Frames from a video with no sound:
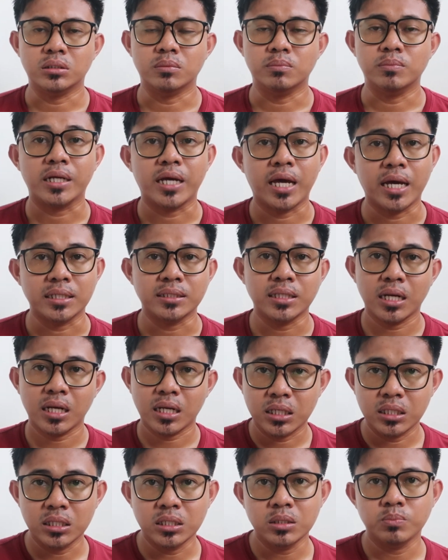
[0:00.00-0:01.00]

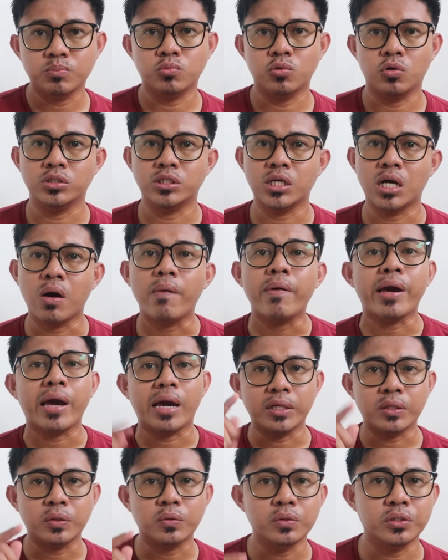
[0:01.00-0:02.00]
bergeser ke Pulau Jawa
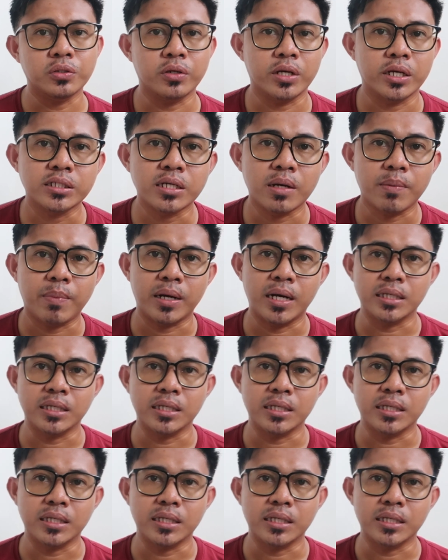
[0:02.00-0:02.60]
yaitu Indonesia